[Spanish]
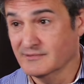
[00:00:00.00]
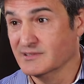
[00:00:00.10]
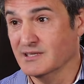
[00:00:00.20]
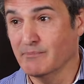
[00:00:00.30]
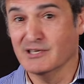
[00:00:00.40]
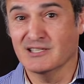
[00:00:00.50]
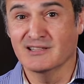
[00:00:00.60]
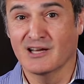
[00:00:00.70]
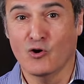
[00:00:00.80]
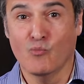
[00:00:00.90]
se
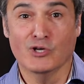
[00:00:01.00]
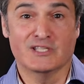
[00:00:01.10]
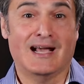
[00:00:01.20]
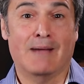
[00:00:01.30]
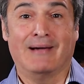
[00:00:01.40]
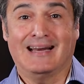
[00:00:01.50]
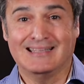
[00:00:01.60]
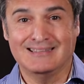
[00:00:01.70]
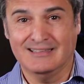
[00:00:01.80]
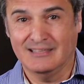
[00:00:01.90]
presentan como
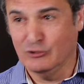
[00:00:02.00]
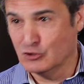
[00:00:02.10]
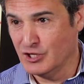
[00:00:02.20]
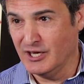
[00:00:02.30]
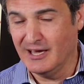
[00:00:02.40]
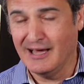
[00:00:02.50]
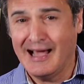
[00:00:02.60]
escaparate de los que